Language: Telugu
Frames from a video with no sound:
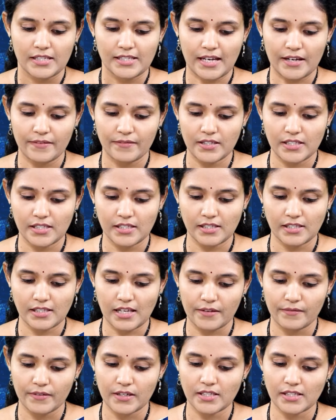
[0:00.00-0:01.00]
సర్వీస్
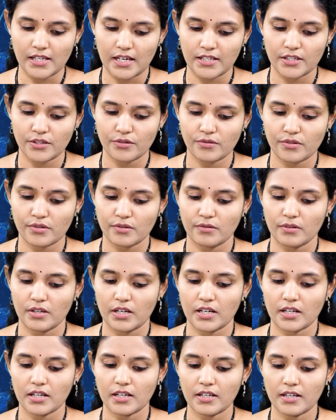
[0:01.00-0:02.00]
సర్వింగ్ సైజ్
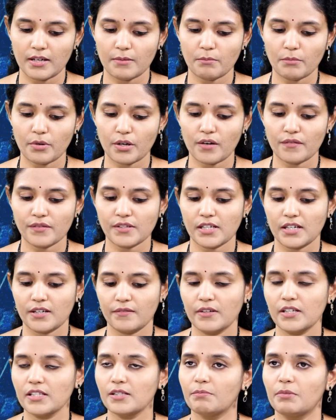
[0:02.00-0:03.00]
చూసుకున్నాక నెంబర్ ఆఫ్
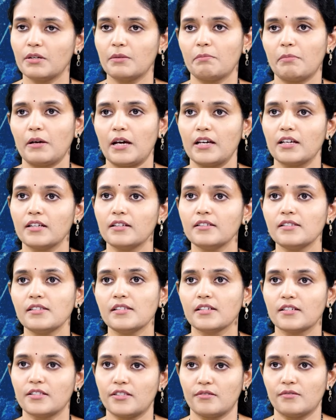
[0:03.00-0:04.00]
సర్వింగ్స్ పర్ ప్యాక్
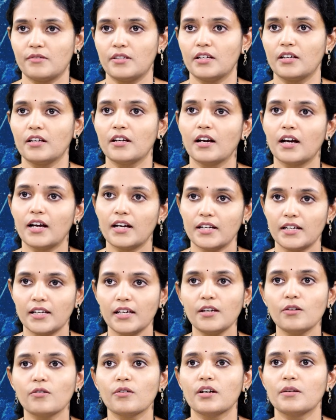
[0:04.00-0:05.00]
సిక్స్ ఉన్నాయి అంటే
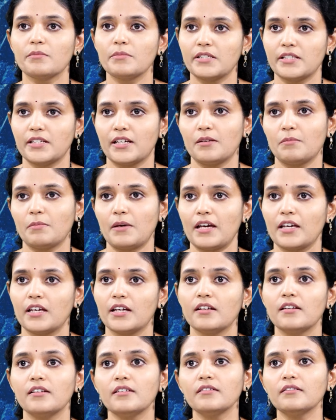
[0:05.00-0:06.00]
ఒక బిస్కెట్
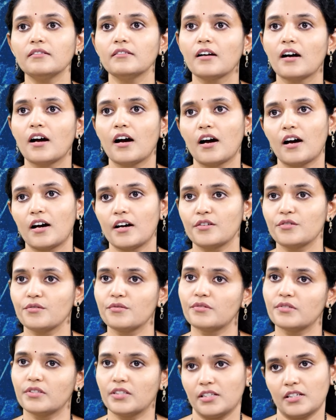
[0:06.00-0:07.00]
ప్యాకెట్
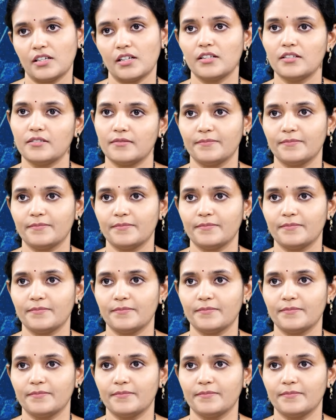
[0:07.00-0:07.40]
ఆరుగురు తినాలి